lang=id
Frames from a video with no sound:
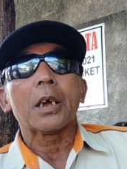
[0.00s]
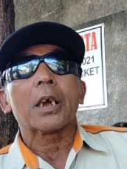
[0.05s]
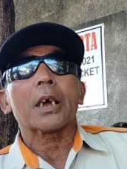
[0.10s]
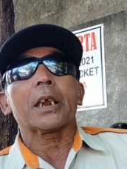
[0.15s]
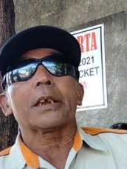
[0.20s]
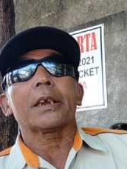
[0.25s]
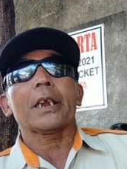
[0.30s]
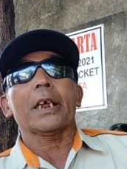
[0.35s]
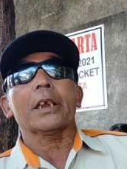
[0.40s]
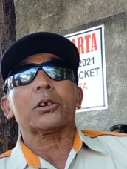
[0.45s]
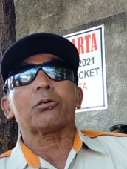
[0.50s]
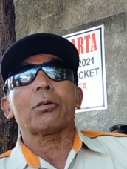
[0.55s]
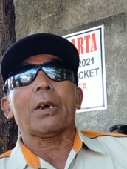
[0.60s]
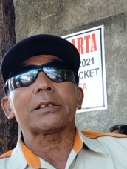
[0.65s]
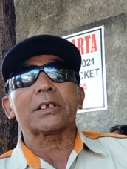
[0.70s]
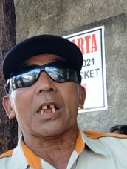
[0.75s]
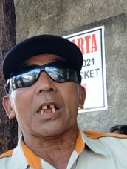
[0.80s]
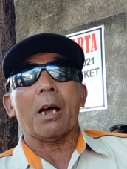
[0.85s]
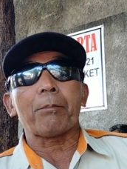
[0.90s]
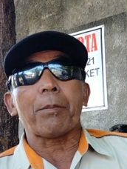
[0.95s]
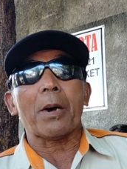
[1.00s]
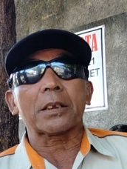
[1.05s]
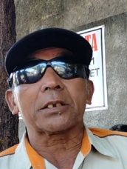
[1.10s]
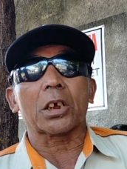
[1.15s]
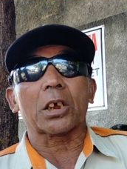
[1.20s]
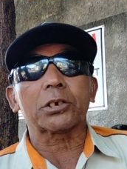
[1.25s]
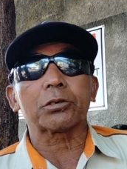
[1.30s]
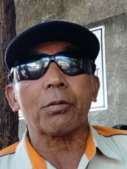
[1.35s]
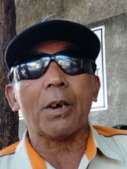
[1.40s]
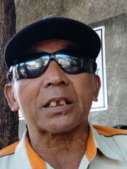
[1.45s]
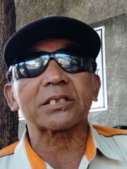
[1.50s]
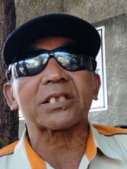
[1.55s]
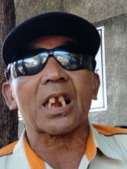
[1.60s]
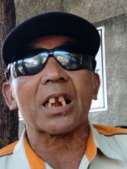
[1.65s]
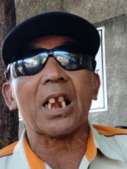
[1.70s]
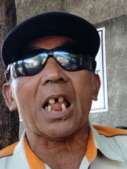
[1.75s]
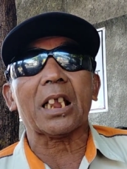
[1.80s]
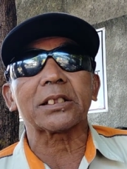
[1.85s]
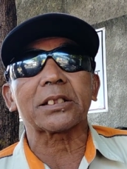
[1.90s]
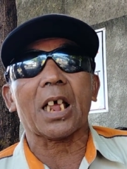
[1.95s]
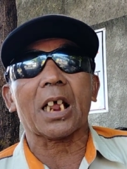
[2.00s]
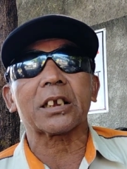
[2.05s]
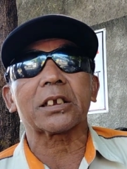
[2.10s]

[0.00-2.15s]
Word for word: kena buat kapal jadwal terlantar